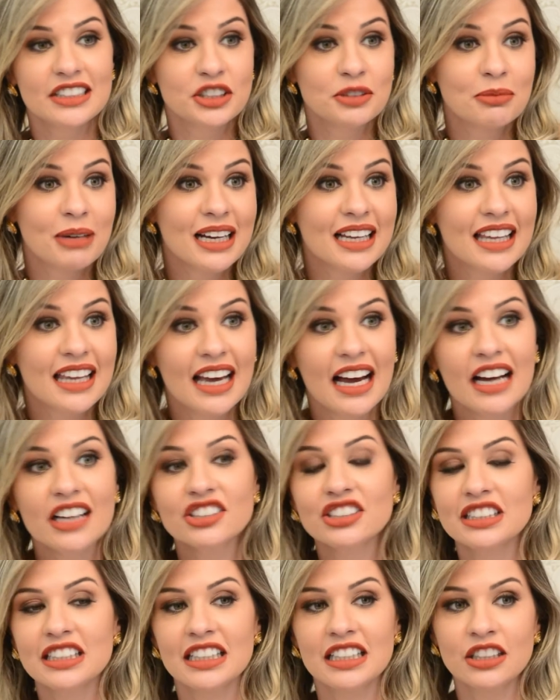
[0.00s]
de
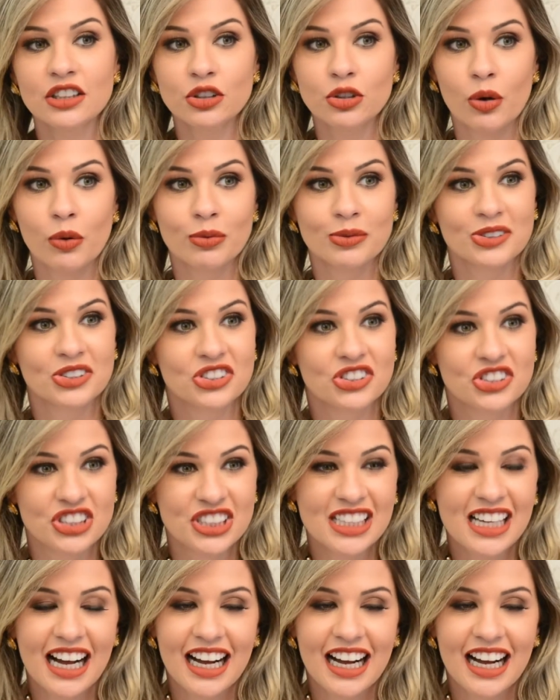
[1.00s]
maquiagem em tons de